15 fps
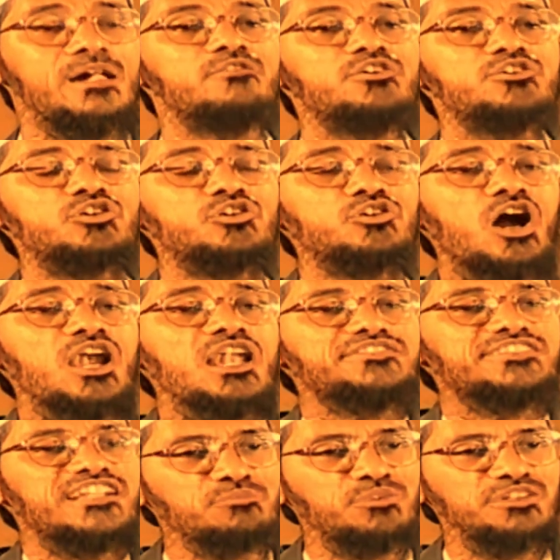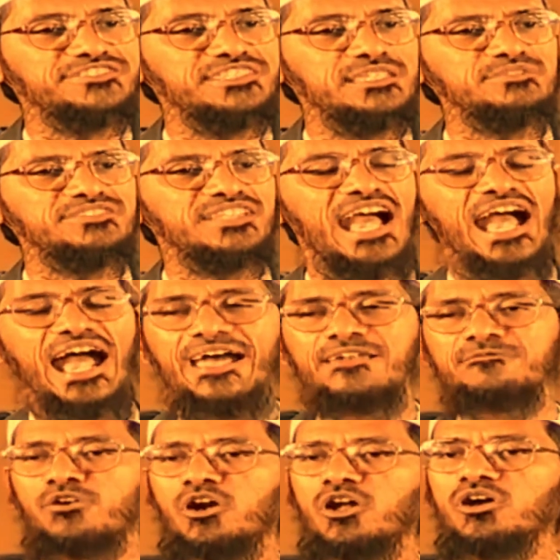আমাদের শুধু মুসলিমই বলা উচিত
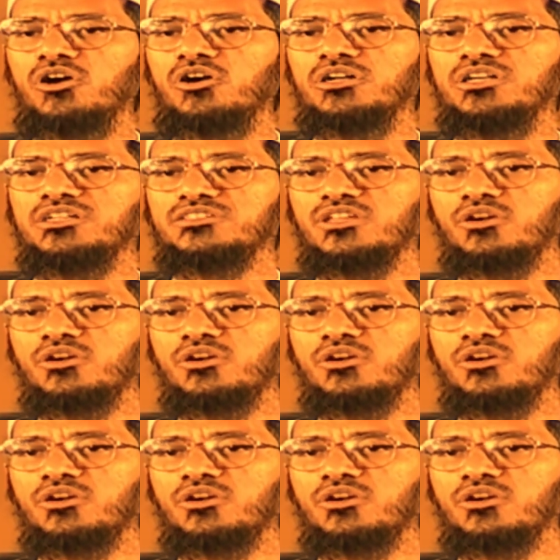আর কোরআন